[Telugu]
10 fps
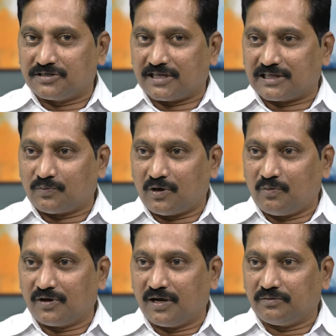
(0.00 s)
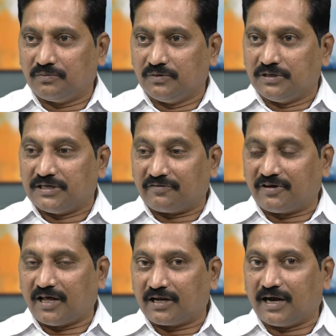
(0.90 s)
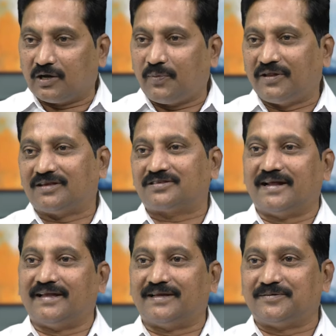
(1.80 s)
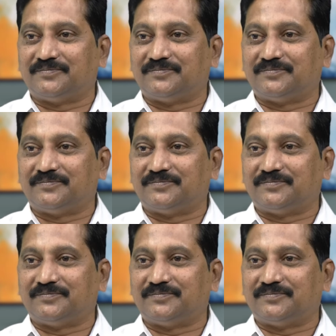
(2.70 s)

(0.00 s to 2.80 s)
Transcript: చంద్రబాబు గారు ఇరవై నాలుగు గంటలు పనిచేస్తున్నాడు ఆయన